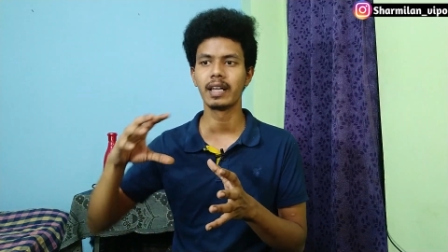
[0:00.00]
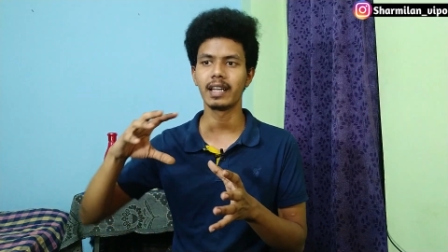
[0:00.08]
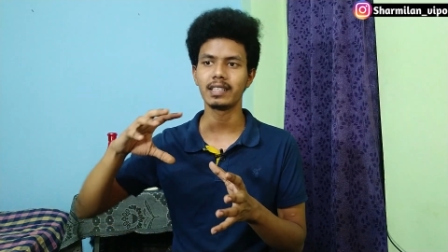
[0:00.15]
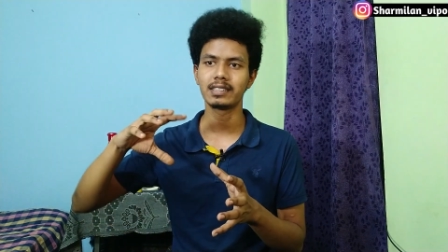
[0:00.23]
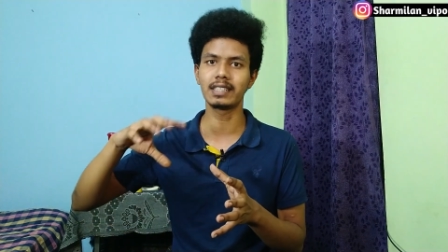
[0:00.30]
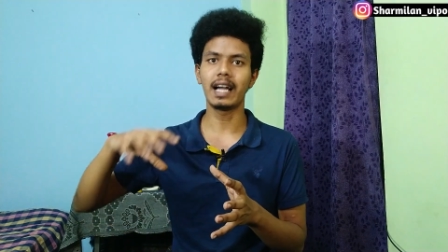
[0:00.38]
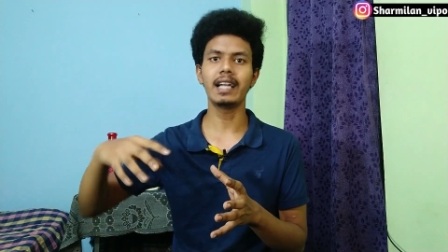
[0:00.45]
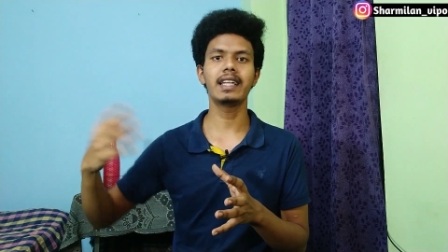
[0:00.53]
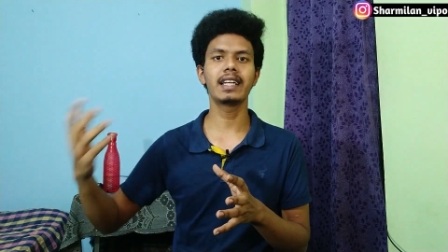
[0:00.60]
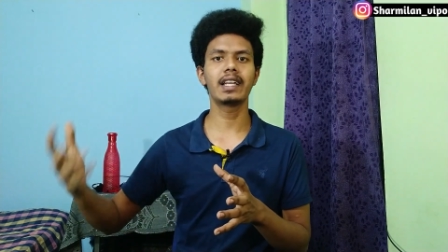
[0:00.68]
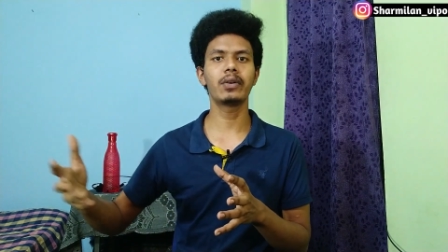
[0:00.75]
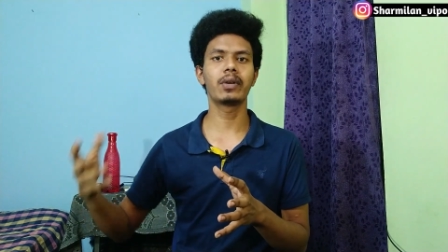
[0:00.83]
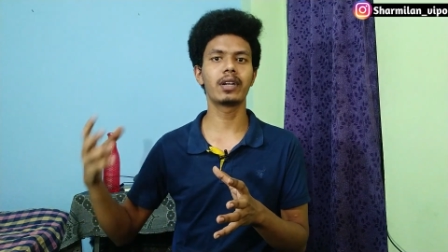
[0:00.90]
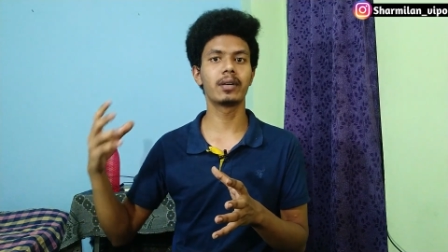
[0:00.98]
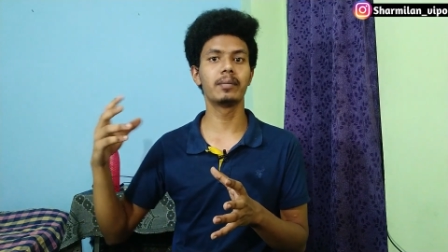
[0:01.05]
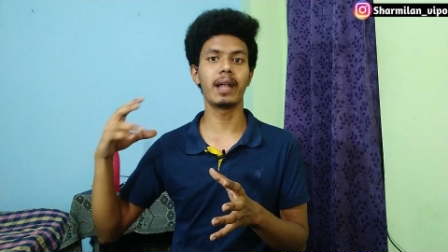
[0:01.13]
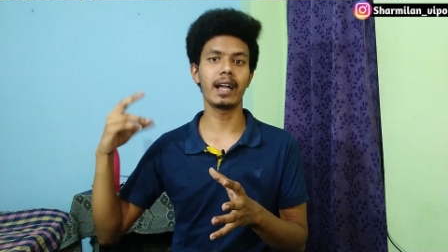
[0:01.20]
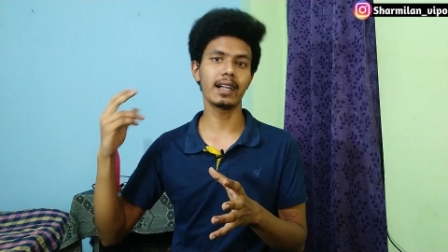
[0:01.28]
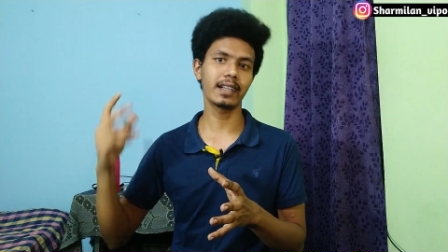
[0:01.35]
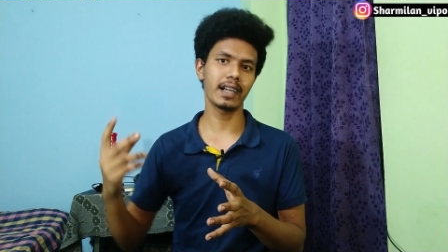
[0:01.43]
ஏன்னா ஸ்டார்டிங்லேயே உங்களுக்கு
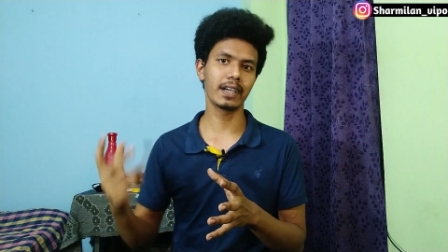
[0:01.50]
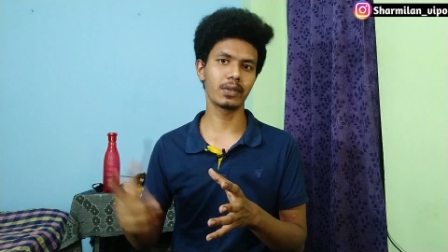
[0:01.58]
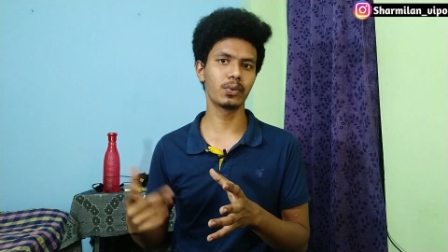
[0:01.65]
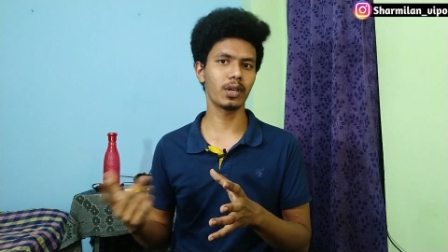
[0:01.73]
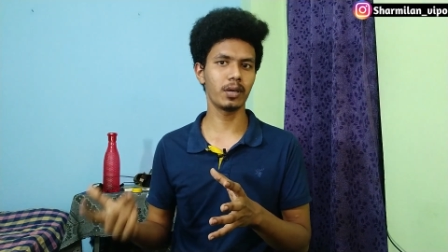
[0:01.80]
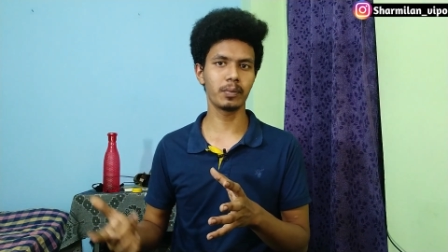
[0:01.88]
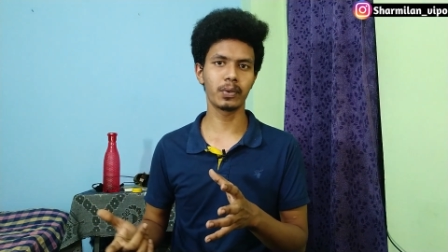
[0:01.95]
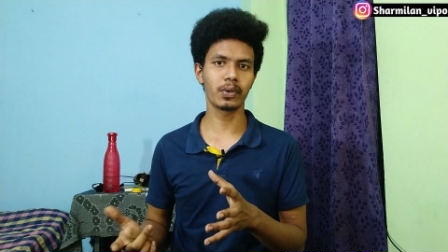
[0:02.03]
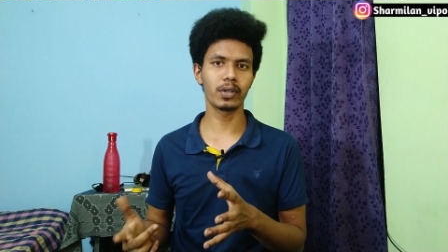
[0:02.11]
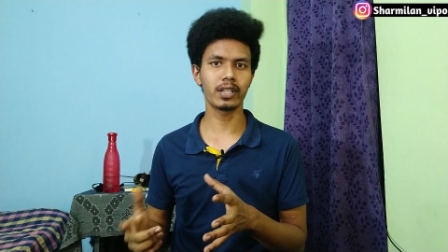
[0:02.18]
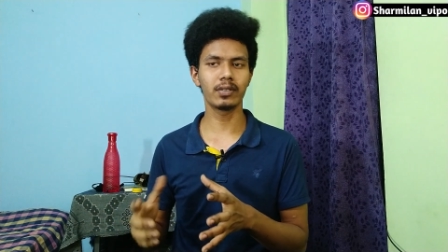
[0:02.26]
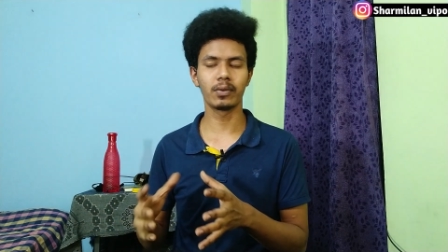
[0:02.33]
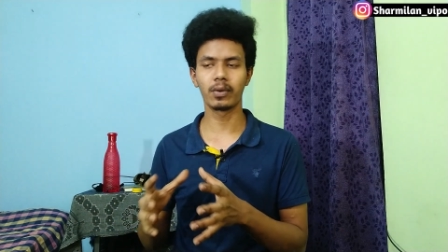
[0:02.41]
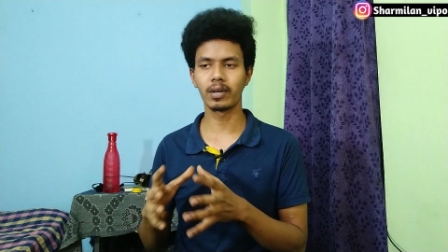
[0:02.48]
பிளாங்க் ஆயிரும் உள்ள போனோடனே